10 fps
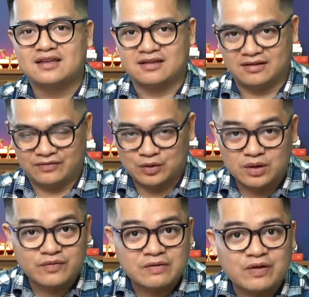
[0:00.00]
Với huấn
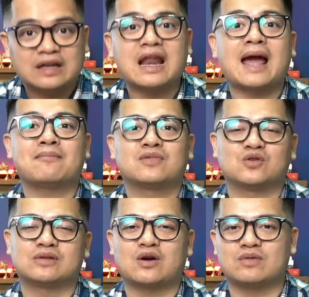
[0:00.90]
luyện viên Việt Nam
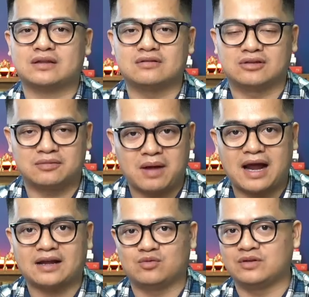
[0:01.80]
chúng ta cũng đã từng thất
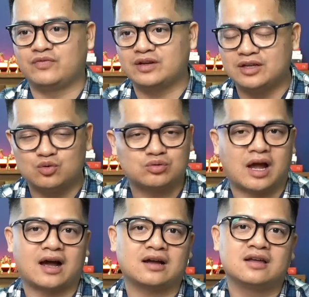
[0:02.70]
bại, huấn luyện viên Hữu
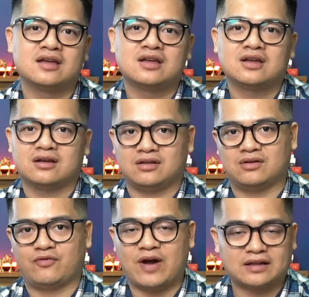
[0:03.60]
Thắng,
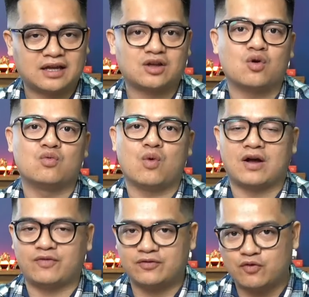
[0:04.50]
Phan Thanh Hùng,
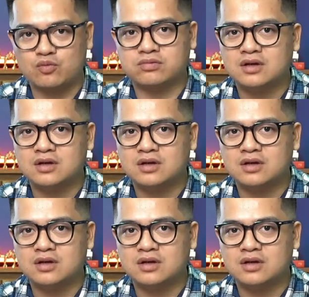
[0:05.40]
Hoàng Văn Phúc.